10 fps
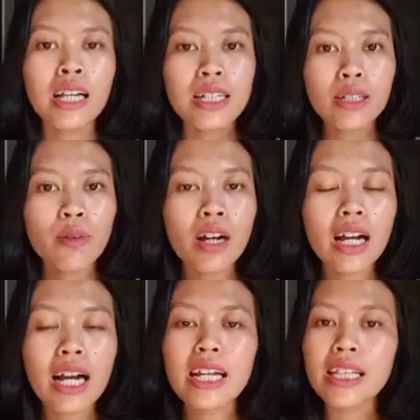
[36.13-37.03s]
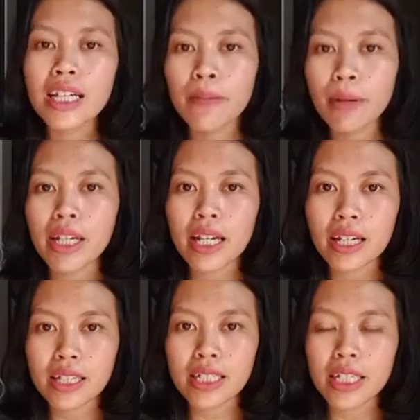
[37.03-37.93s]
Semoga nanti kedepannya
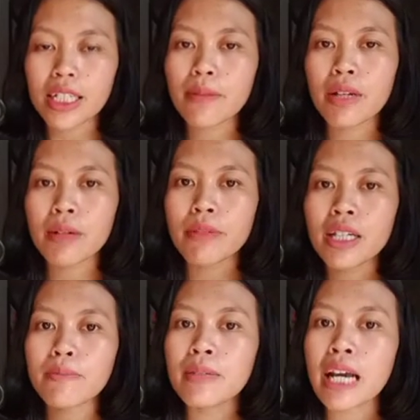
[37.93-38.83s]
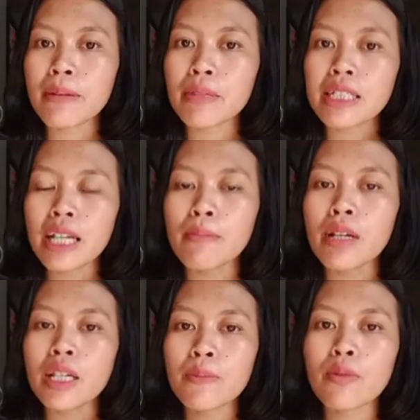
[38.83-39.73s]
ada rezekinya biar biar bisa
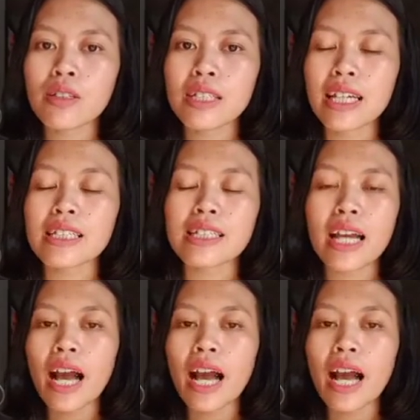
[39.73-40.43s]
beli full size-nya.